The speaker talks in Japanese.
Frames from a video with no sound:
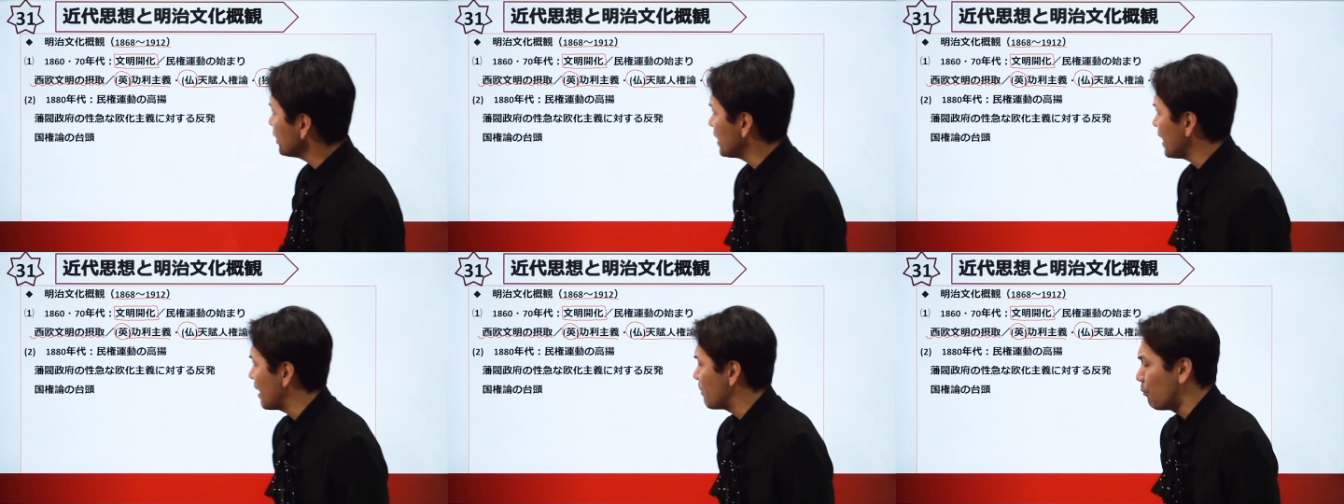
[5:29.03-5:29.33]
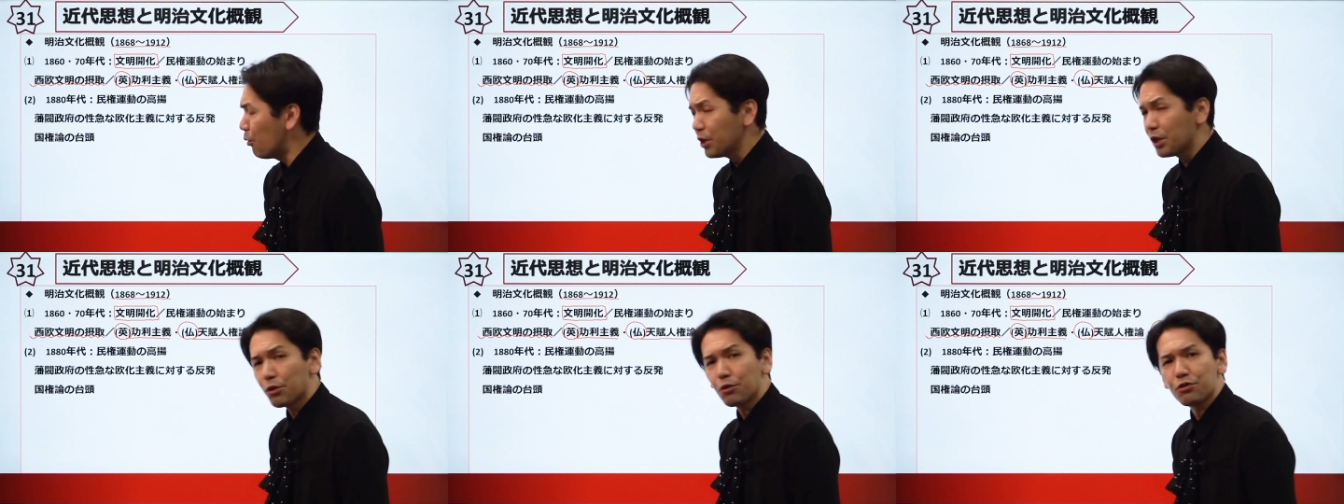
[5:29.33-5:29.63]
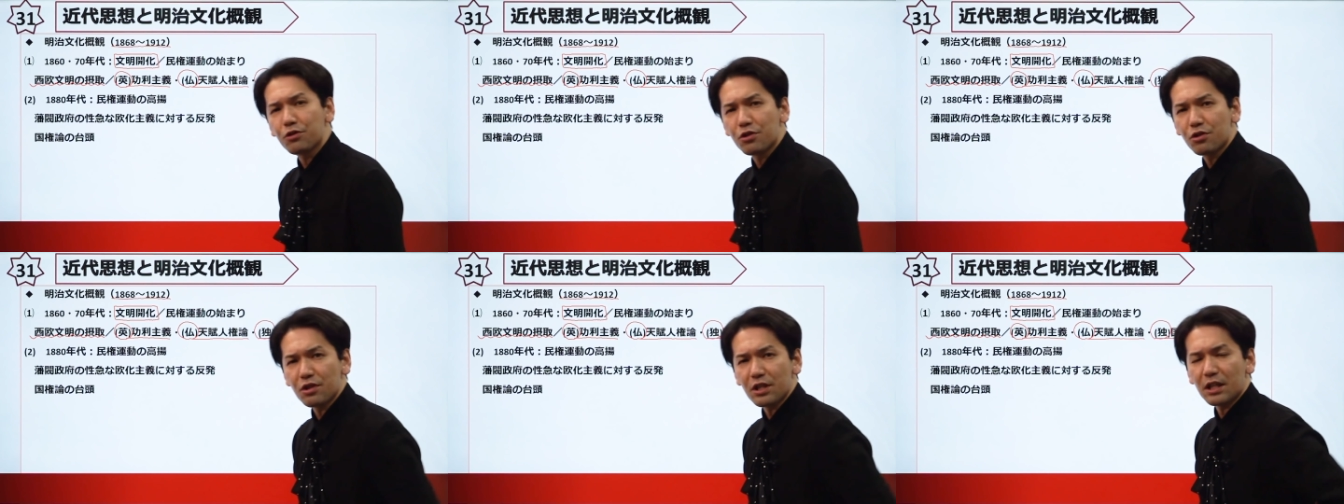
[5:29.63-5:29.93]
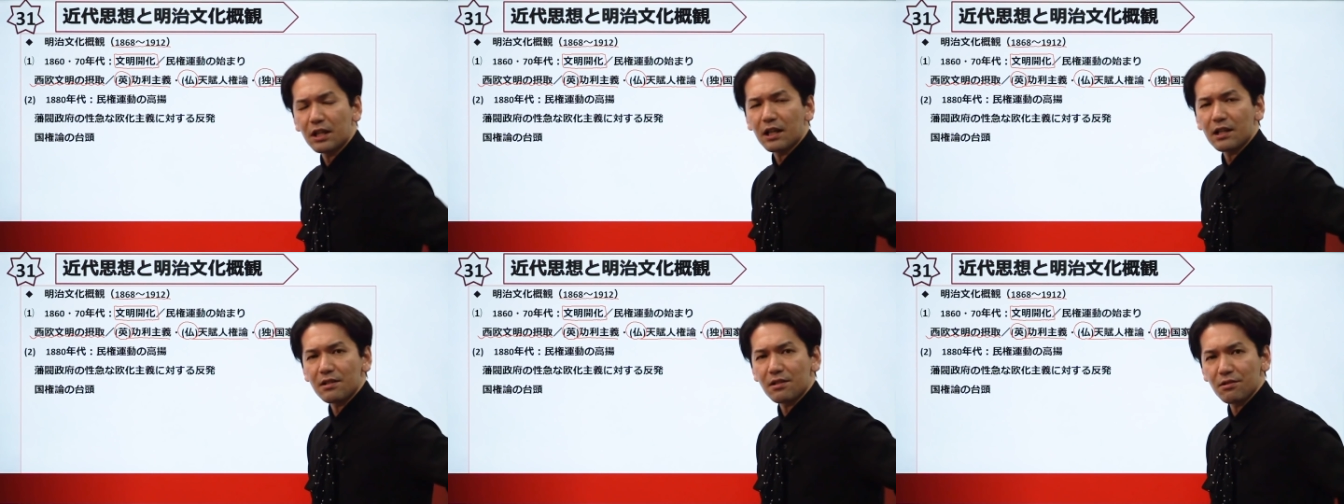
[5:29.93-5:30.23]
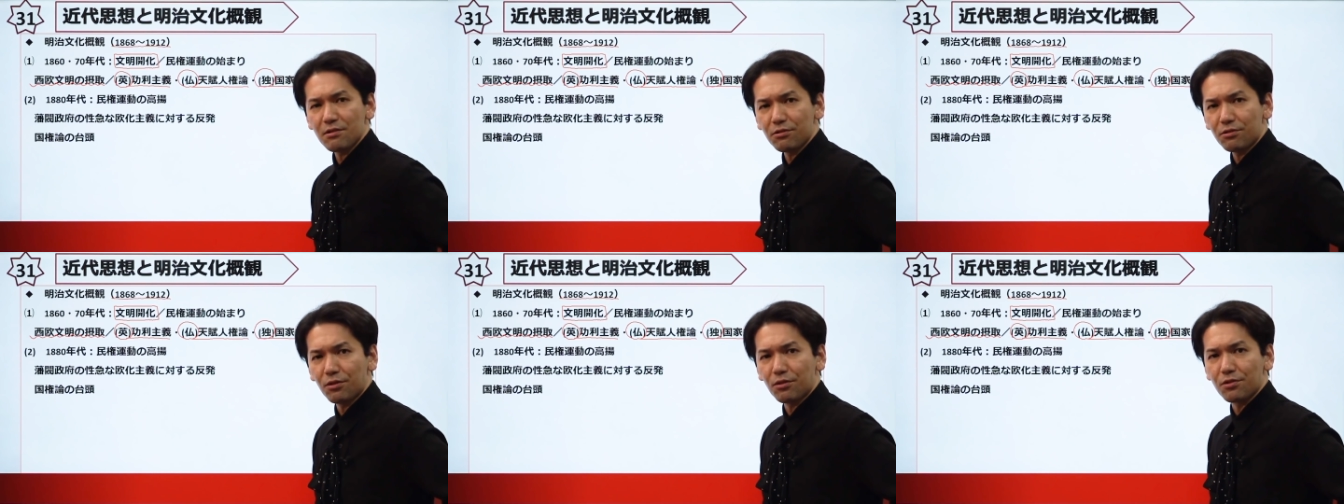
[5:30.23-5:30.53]
ね、もう一個追加す
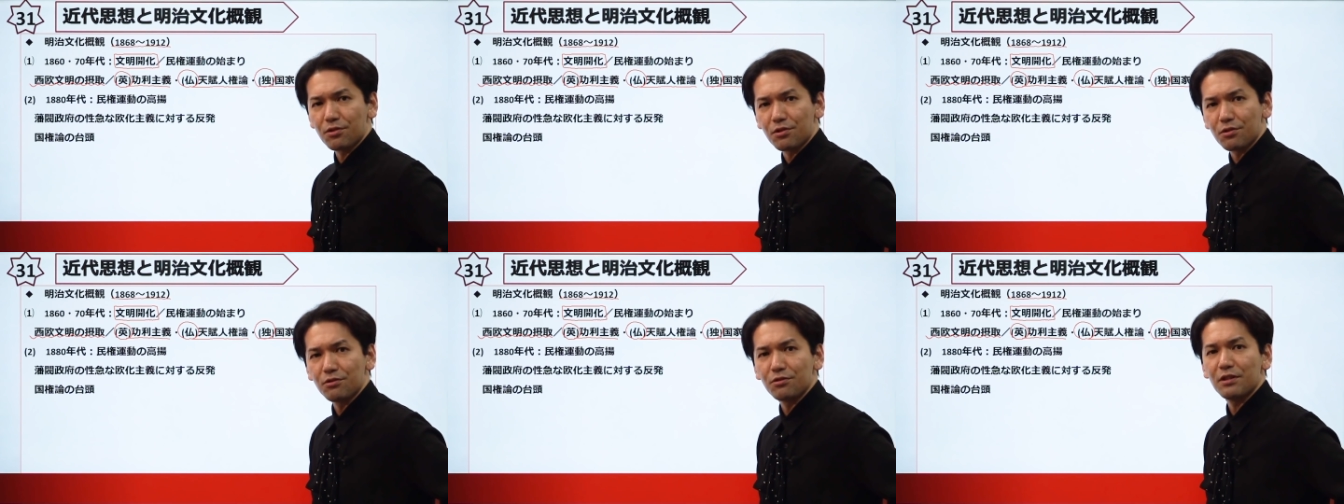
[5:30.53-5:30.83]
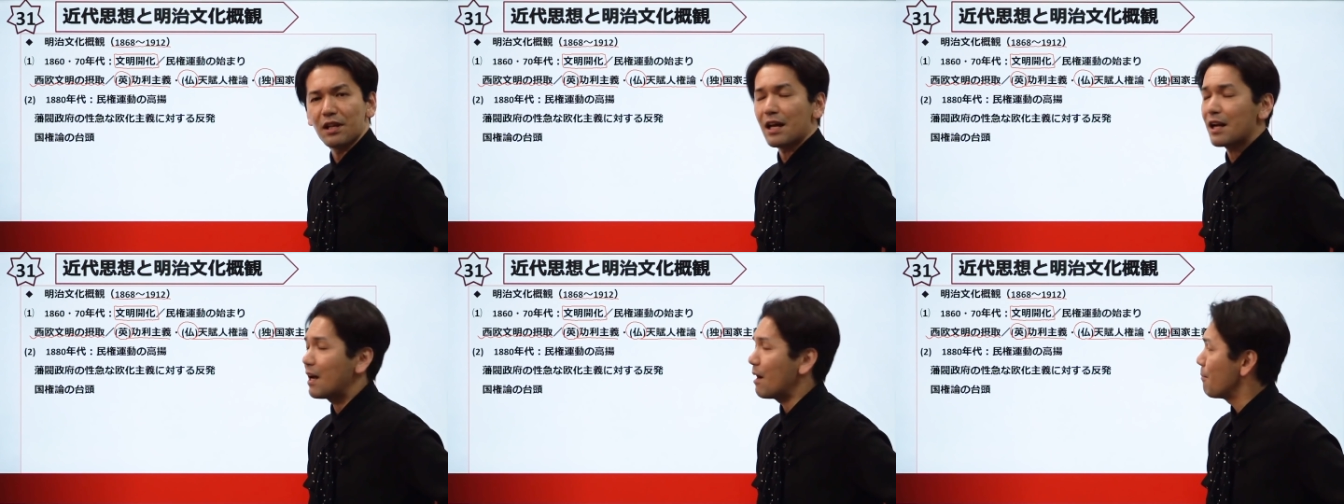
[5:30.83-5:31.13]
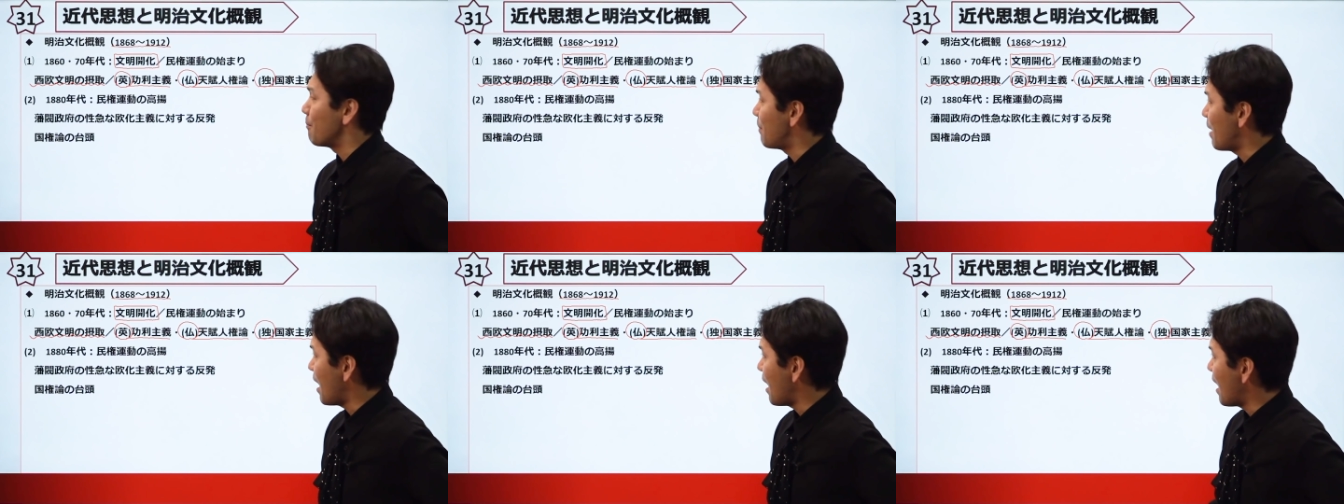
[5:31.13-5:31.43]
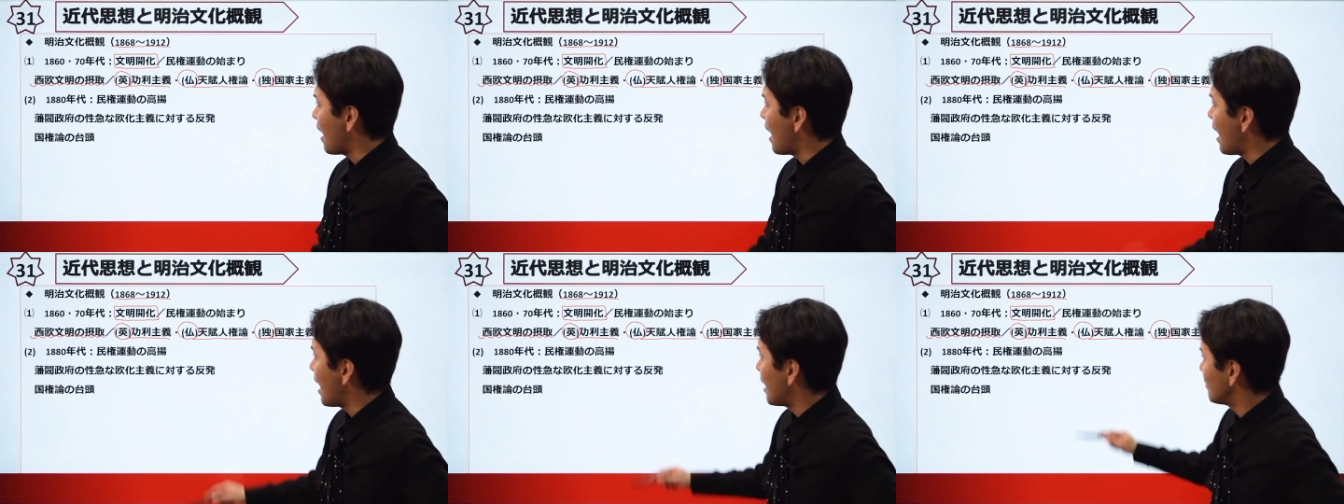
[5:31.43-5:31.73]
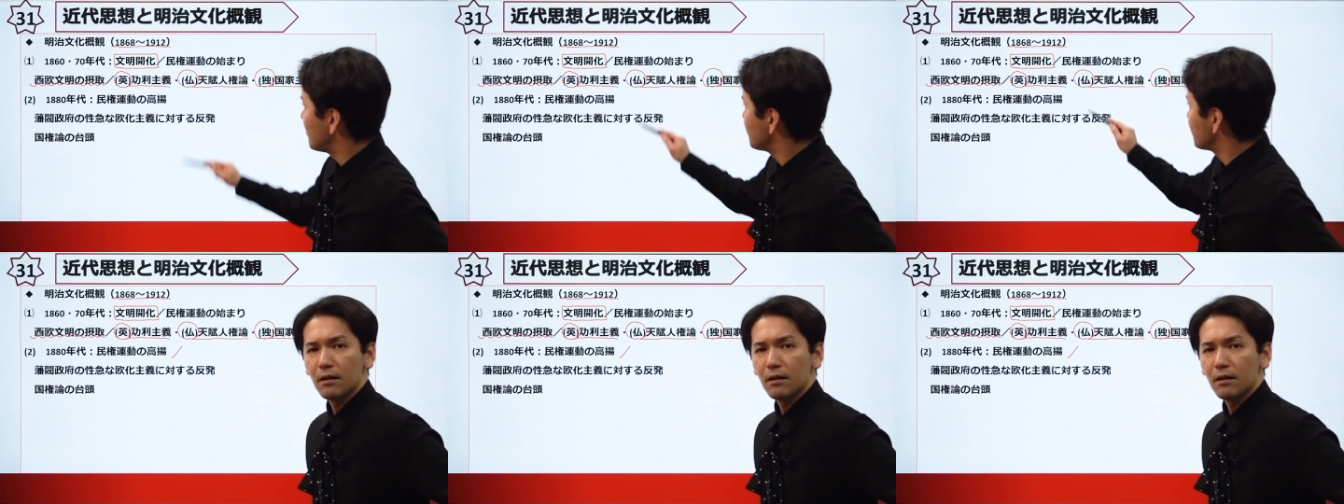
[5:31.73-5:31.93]
るとするならば、